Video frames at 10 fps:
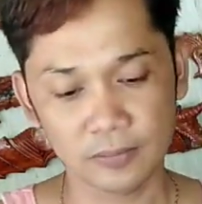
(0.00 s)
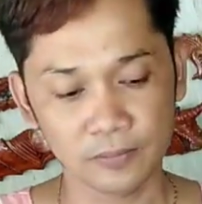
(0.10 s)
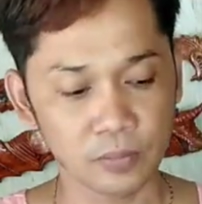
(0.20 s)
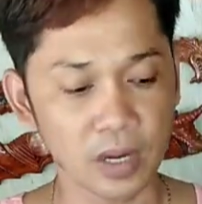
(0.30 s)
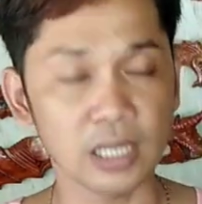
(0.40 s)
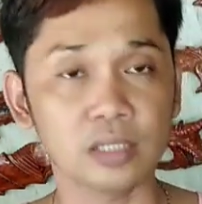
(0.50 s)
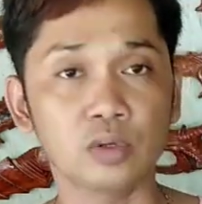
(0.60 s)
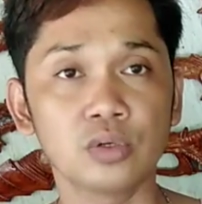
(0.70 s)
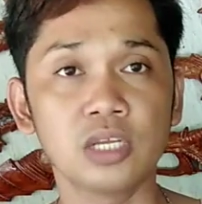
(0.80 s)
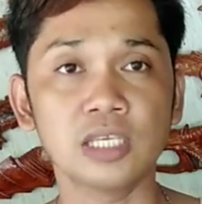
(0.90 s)
mga 2
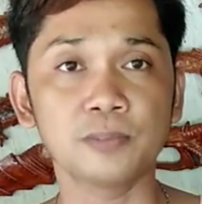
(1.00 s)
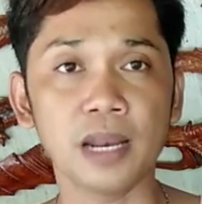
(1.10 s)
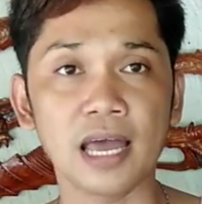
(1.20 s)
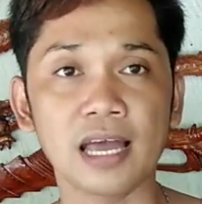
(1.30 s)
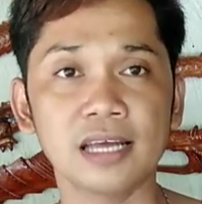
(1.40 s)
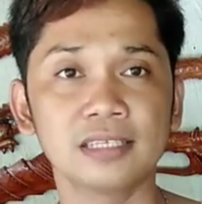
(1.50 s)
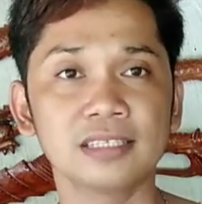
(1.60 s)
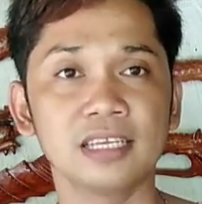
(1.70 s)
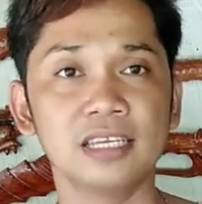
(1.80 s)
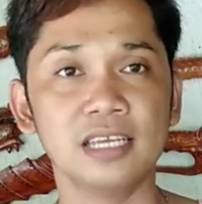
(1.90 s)
days pa lang,
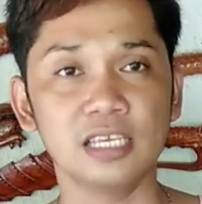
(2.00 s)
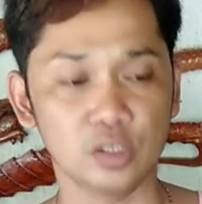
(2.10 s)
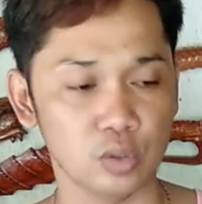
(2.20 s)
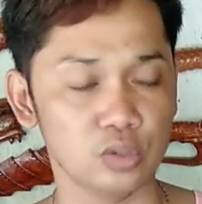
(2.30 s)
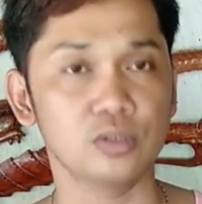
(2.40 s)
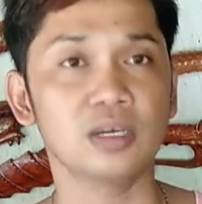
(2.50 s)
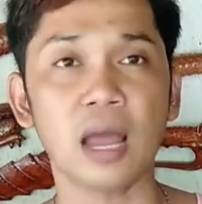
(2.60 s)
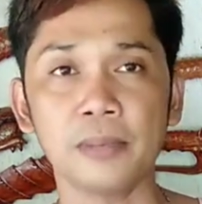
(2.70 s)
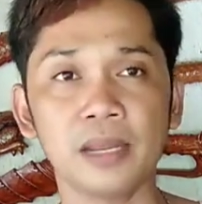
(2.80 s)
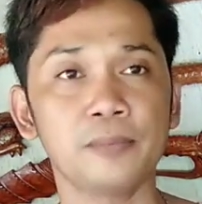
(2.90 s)
3 days. So marami
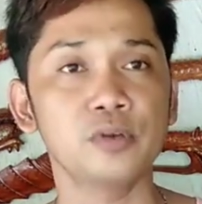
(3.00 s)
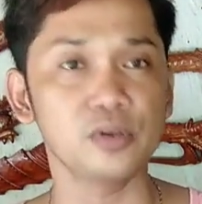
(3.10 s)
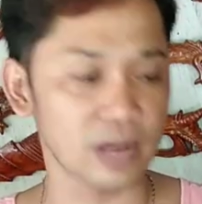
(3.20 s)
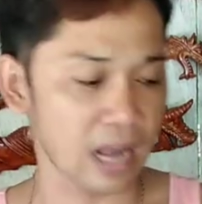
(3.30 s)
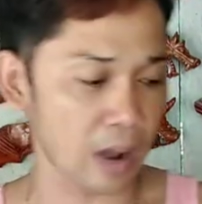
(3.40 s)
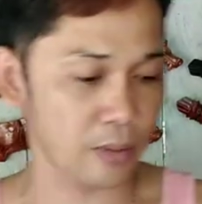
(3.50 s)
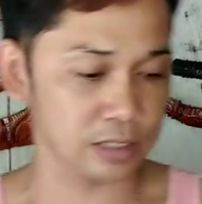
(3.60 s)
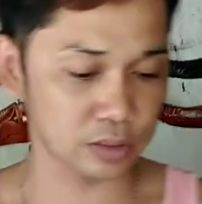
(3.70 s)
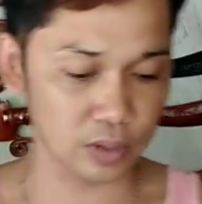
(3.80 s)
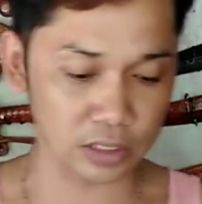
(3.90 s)
na po yung kalawang. So
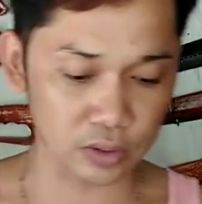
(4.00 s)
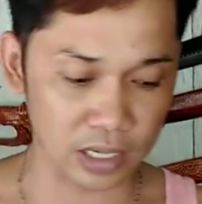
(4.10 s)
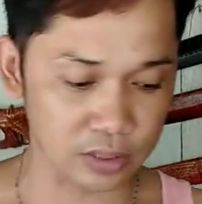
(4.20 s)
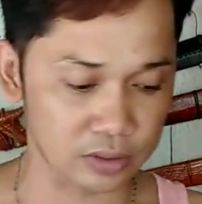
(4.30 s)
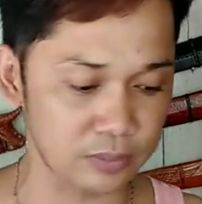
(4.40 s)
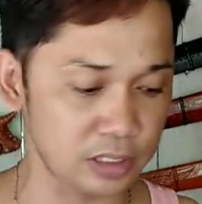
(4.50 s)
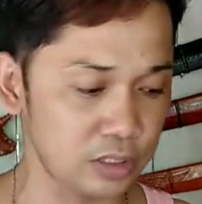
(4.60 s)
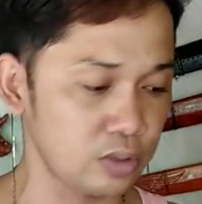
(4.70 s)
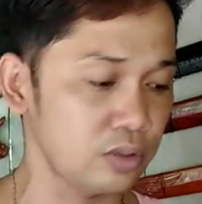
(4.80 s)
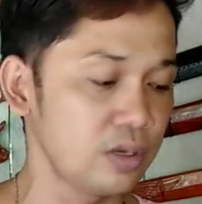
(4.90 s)
ito ngayon, medyo
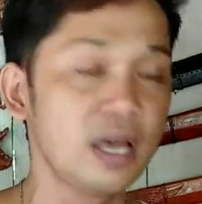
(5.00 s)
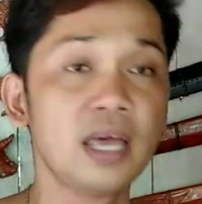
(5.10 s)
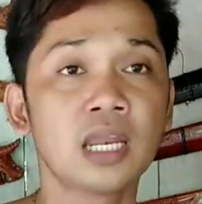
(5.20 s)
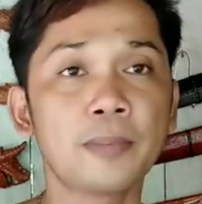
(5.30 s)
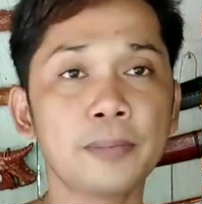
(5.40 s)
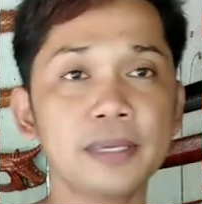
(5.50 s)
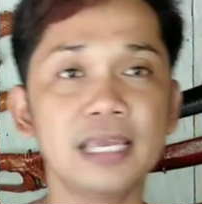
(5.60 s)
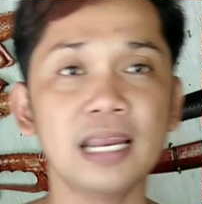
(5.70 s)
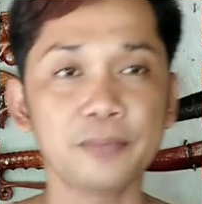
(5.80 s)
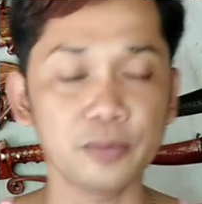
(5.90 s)
napipigilan
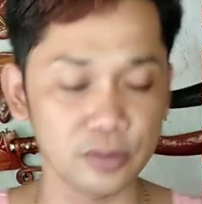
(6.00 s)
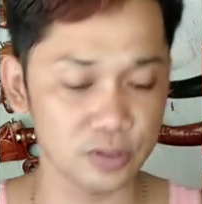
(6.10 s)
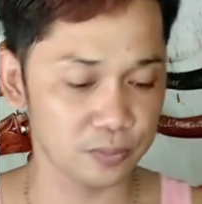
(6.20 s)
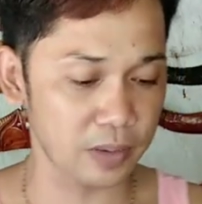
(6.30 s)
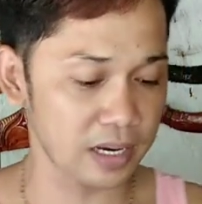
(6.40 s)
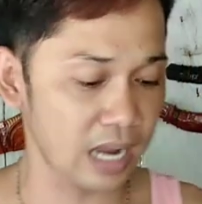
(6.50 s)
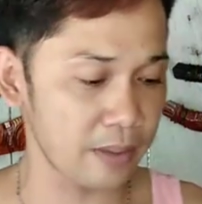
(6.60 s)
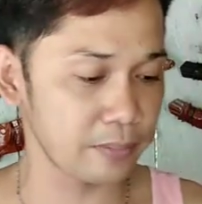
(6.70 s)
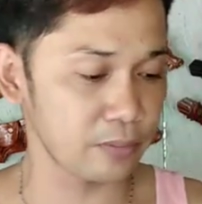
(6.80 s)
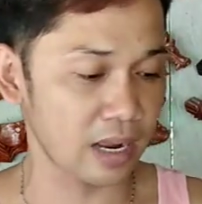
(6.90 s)
po yung pagdami
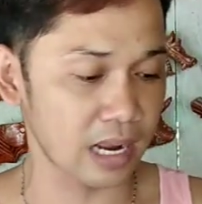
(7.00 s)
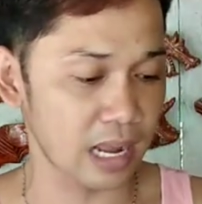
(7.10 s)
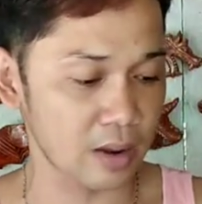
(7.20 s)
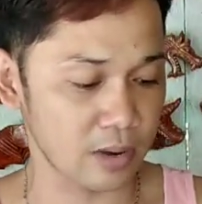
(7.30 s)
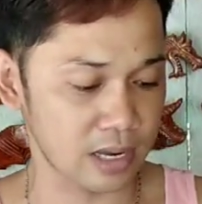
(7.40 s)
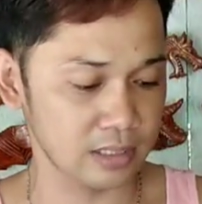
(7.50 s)
po ng kalawang.